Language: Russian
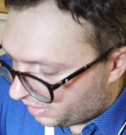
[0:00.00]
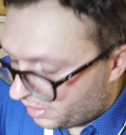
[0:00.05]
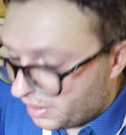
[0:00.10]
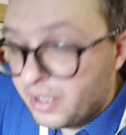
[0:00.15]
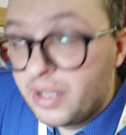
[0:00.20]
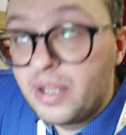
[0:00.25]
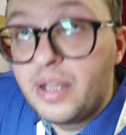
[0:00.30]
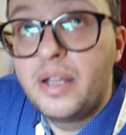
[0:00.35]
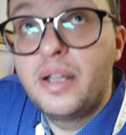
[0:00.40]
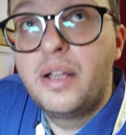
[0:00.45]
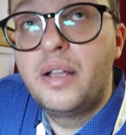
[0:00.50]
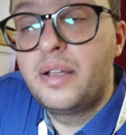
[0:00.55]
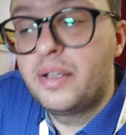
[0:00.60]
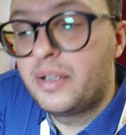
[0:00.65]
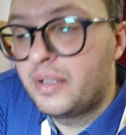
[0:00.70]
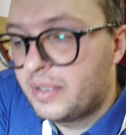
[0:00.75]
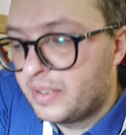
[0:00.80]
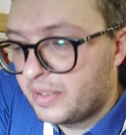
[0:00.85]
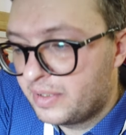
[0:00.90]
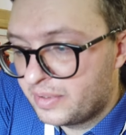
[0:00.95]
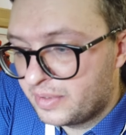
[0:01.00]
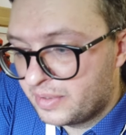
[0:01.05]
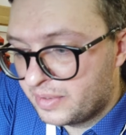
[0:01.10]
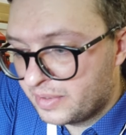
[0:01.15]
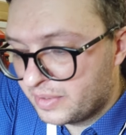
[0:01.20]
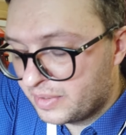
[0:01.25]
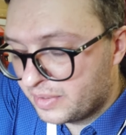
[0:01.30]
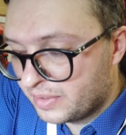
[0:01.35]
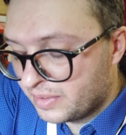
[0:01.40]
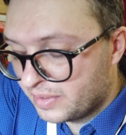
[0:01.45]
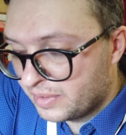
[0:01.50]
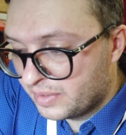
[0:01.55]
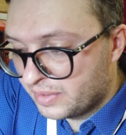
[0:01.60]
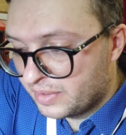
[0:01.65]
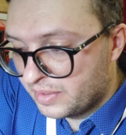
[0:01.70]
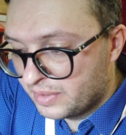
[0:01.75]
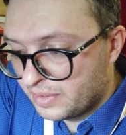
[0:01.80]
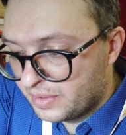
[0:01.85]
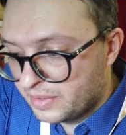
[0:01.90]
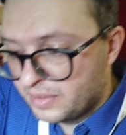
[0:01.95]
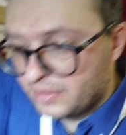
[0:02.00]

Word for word: э, по сути, тот же самый клапан SIT